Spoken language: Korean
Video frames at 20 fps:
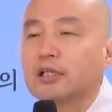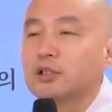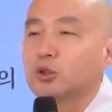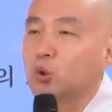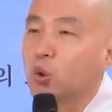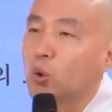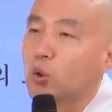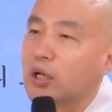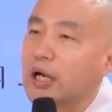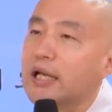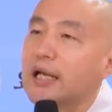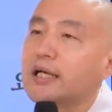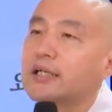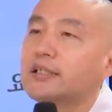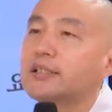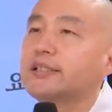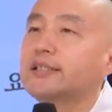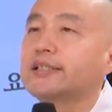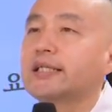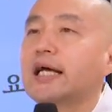
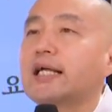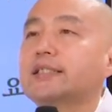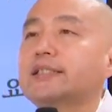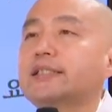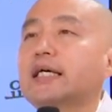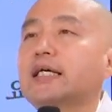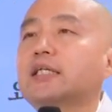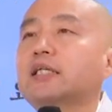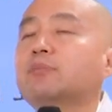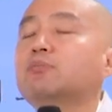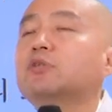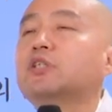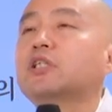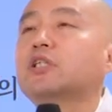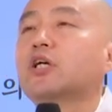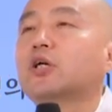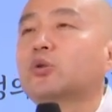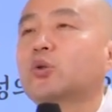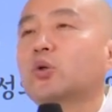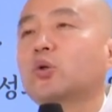손가락을 살짝
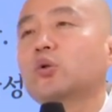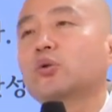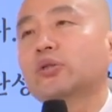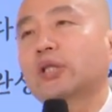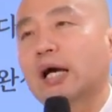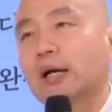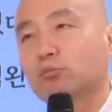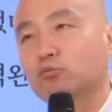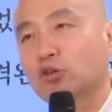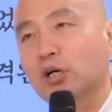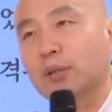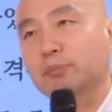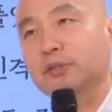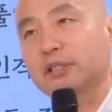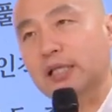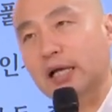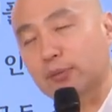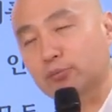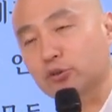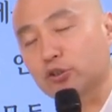움직여도
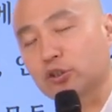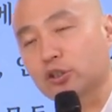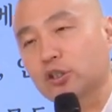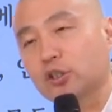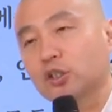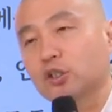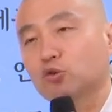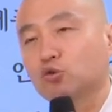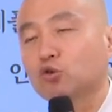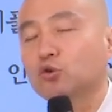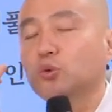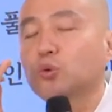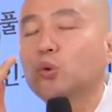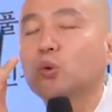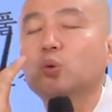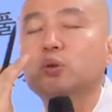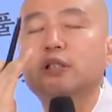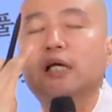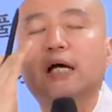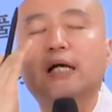나무아미타불
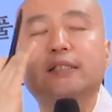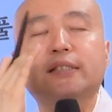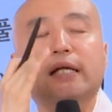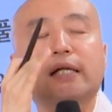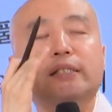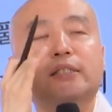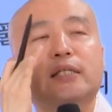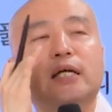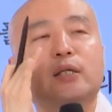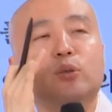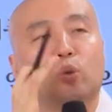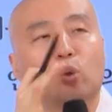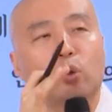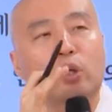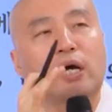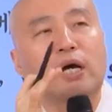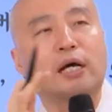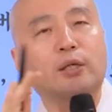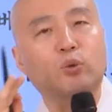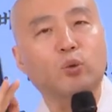눈동자가 살짝 돌아
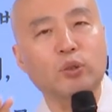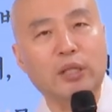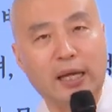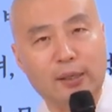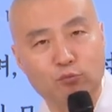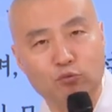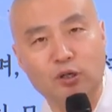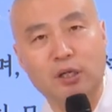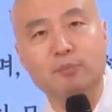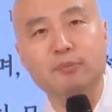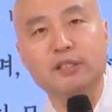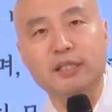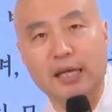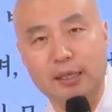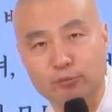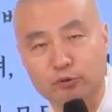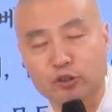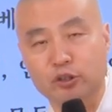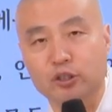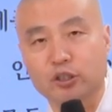돌아가도 나무함이
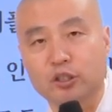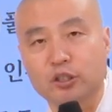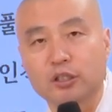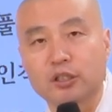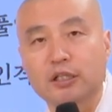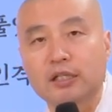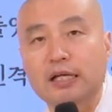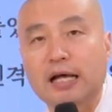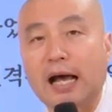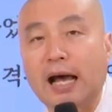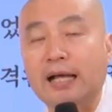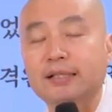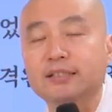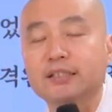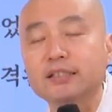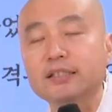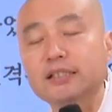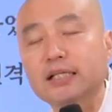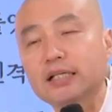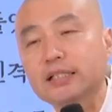탑을
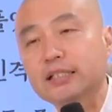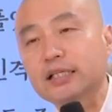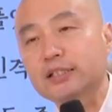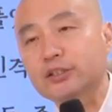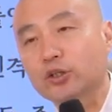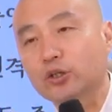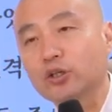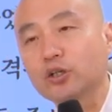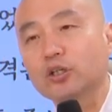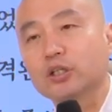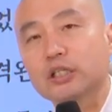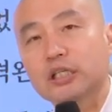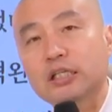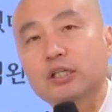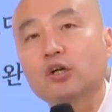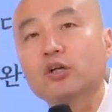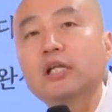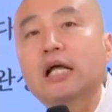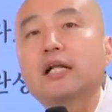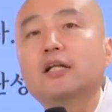앉은 자리에서
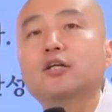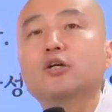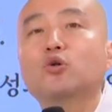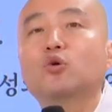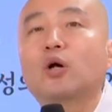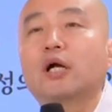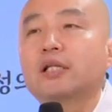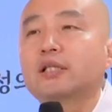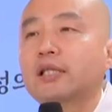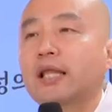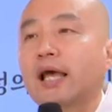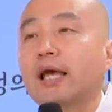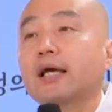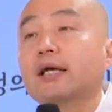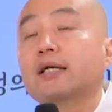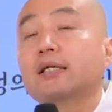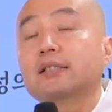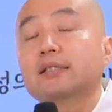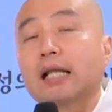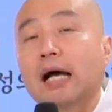일어나려고 할 때
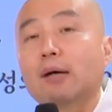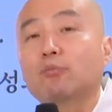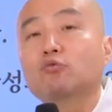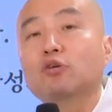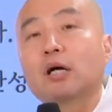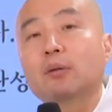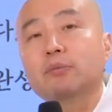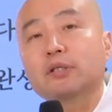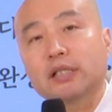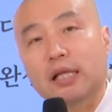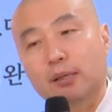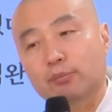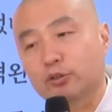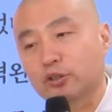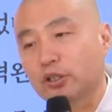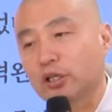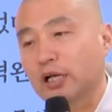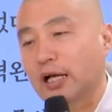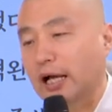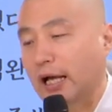나무함이
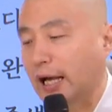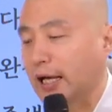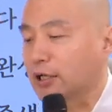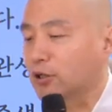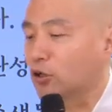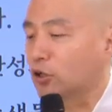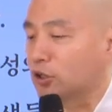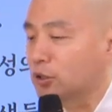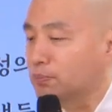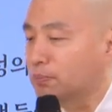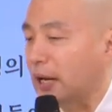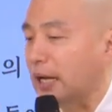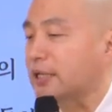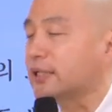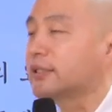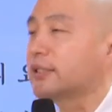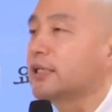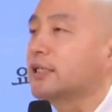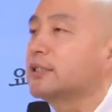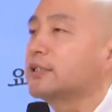탑을 한 걸음 발
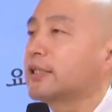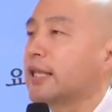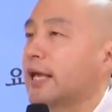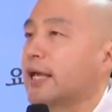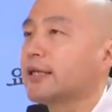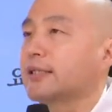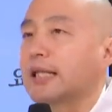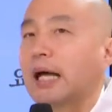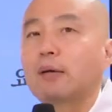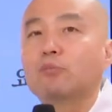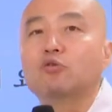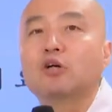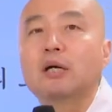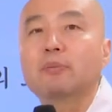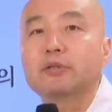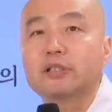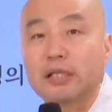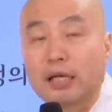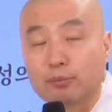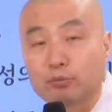뛸 때
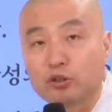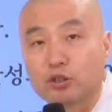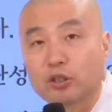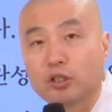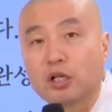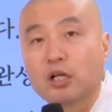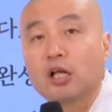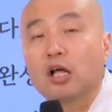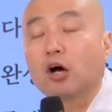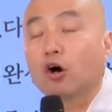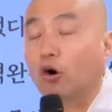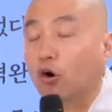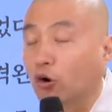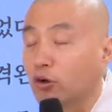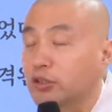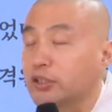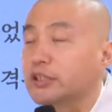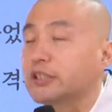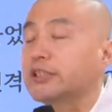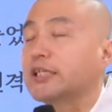나무함이 탑을
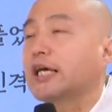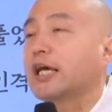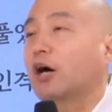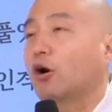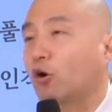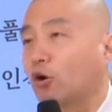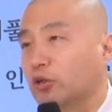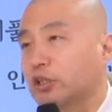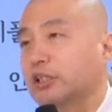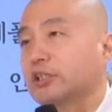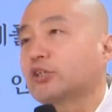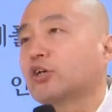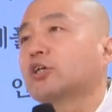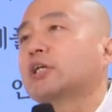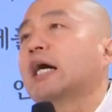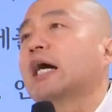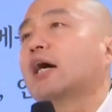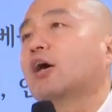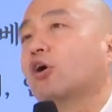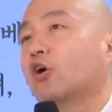언제
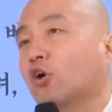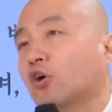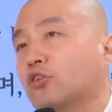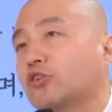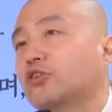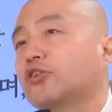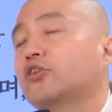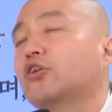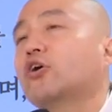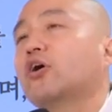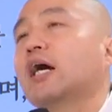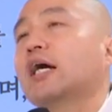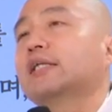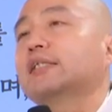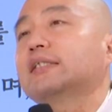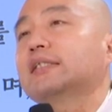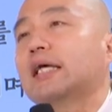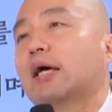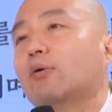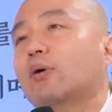어디서나
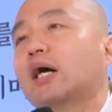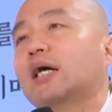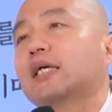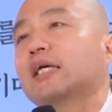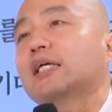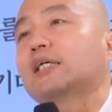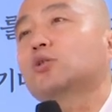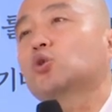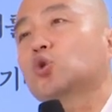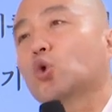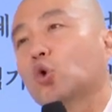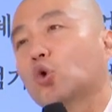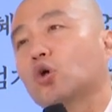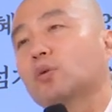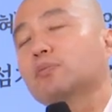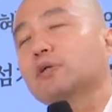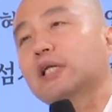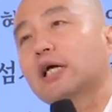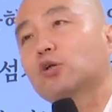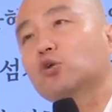어떠한 상황이
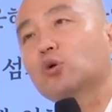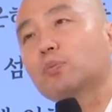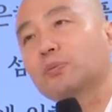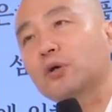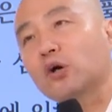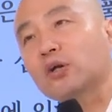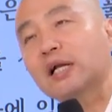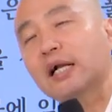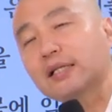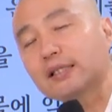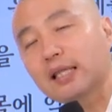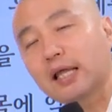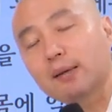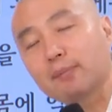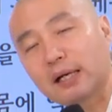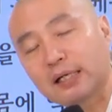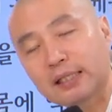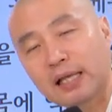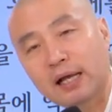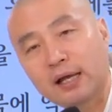조금이라도 변할
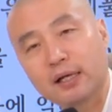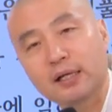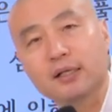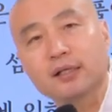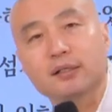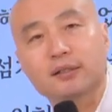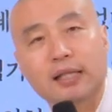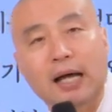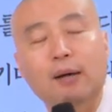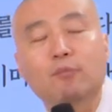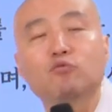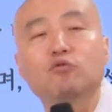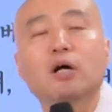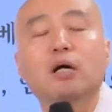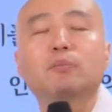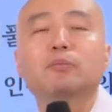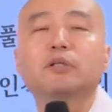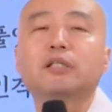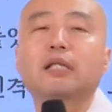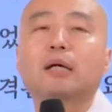때마다
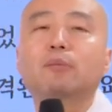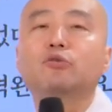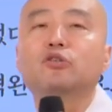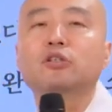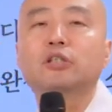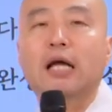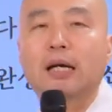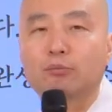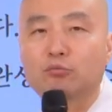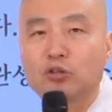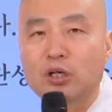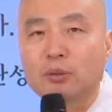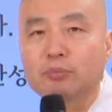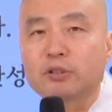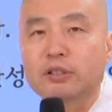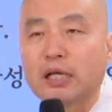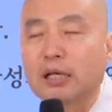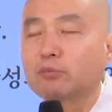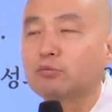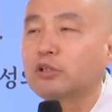나무함이 탑을
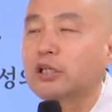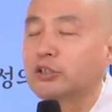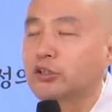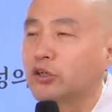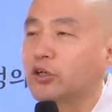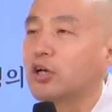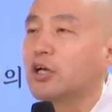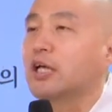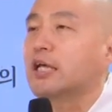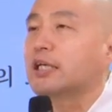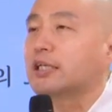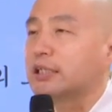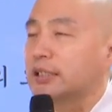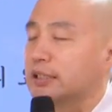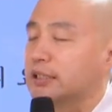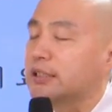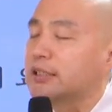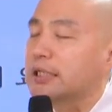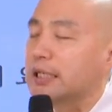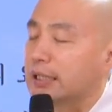나무함이 탑을 해서
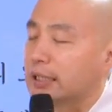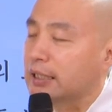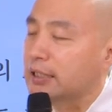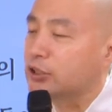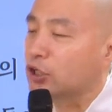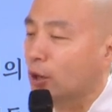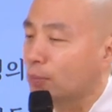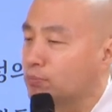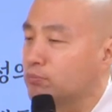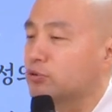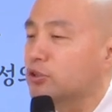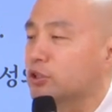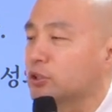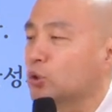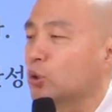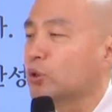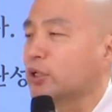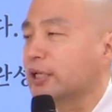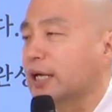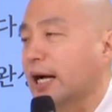그 연불
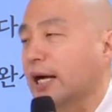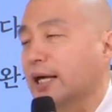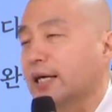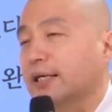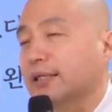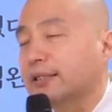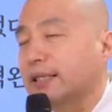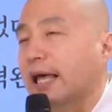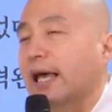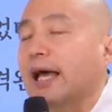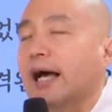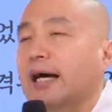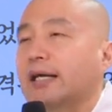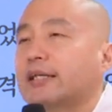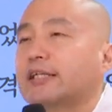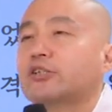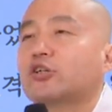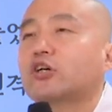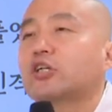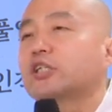소리가 내
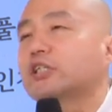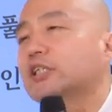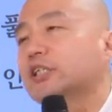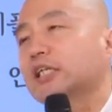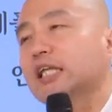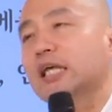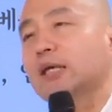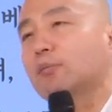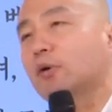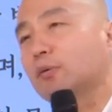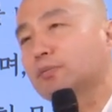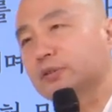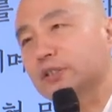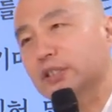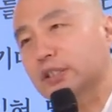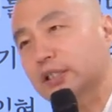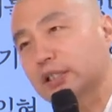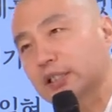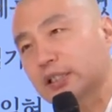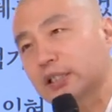안에서
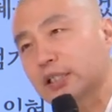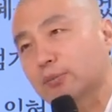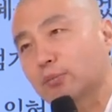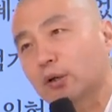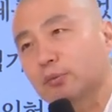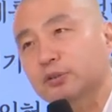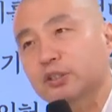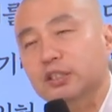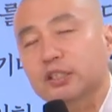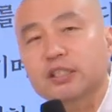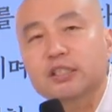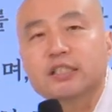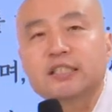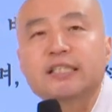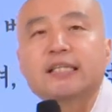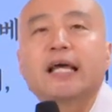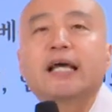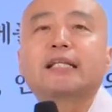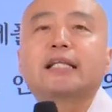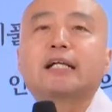끊임없이 끊임없이
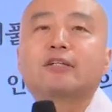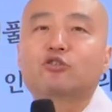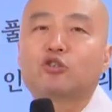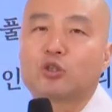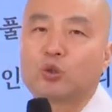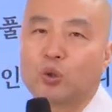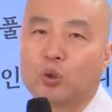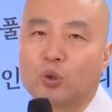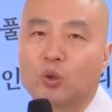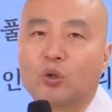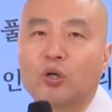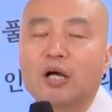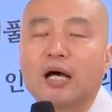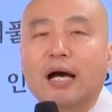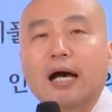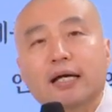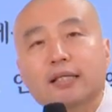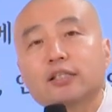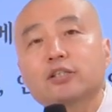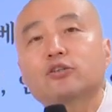진행될 수 있도록
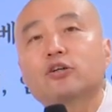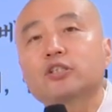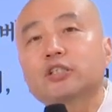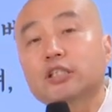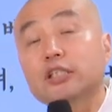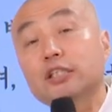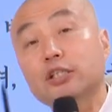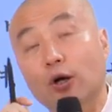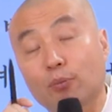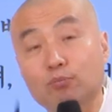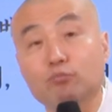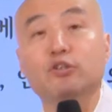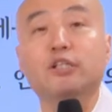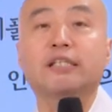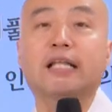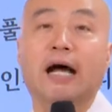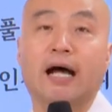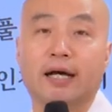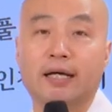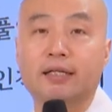하는 것이
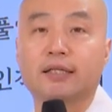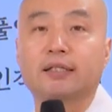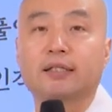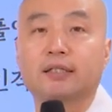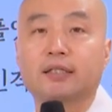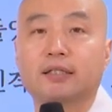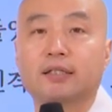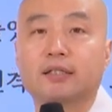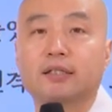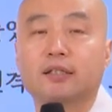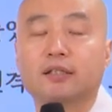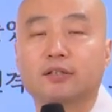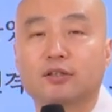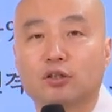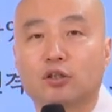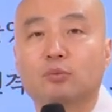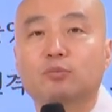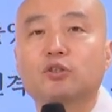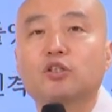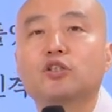연불이다.
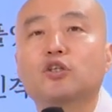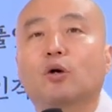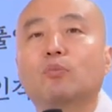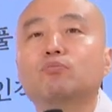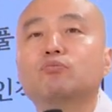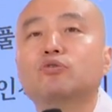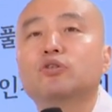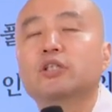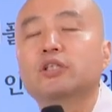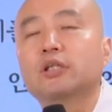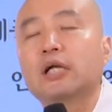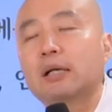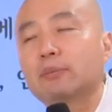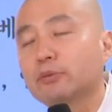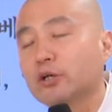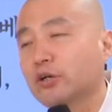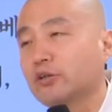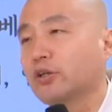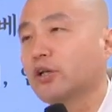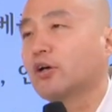여러분들 염불이를
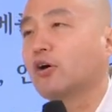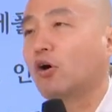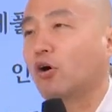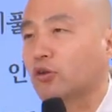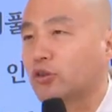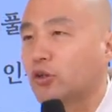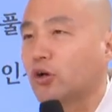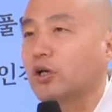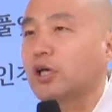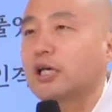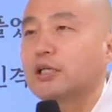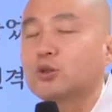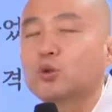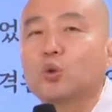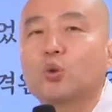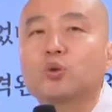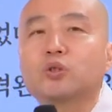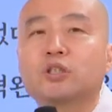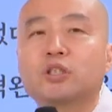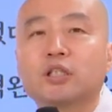하면 어떻게
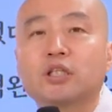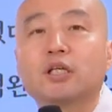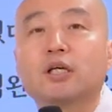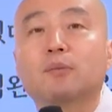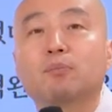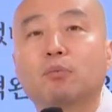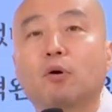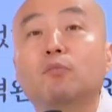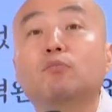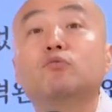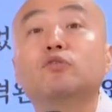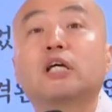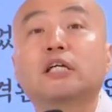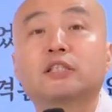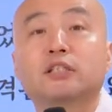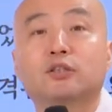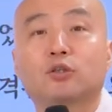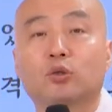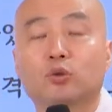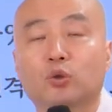좋은지
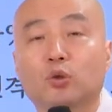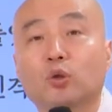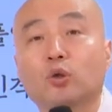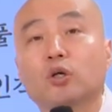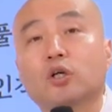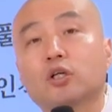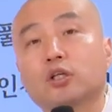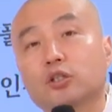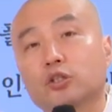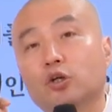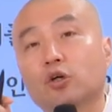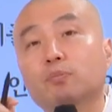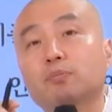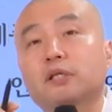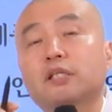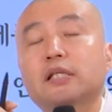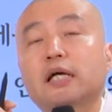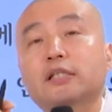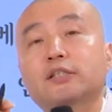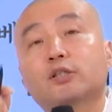법문하신 것도 여
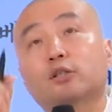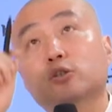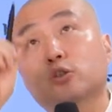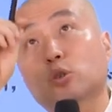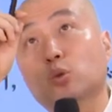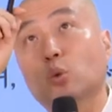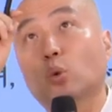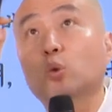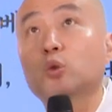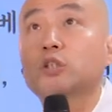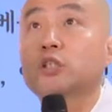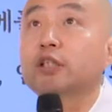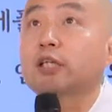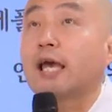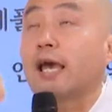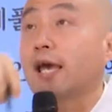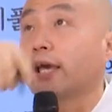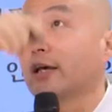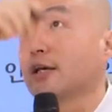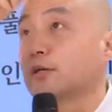미타성전
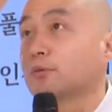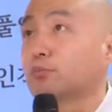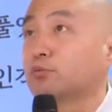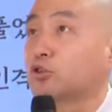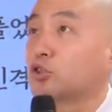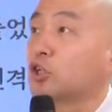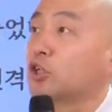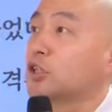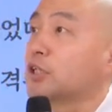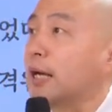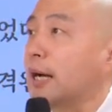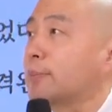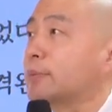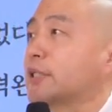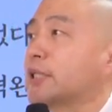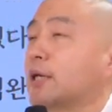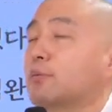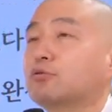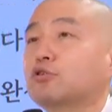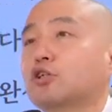5층에 부처님
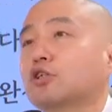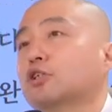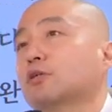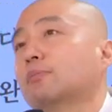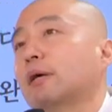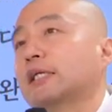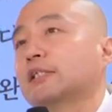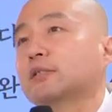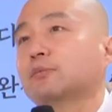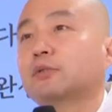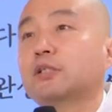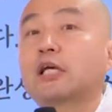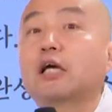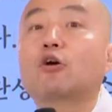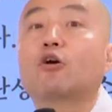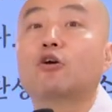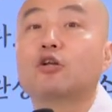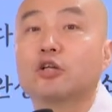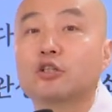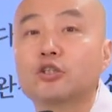아미타 부처님 말씀이 이렇게
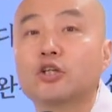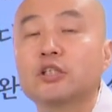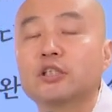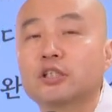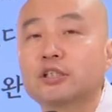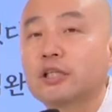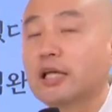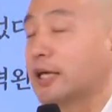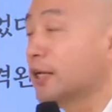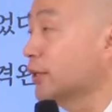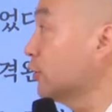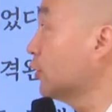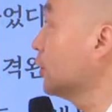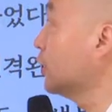걸려져 있는데요.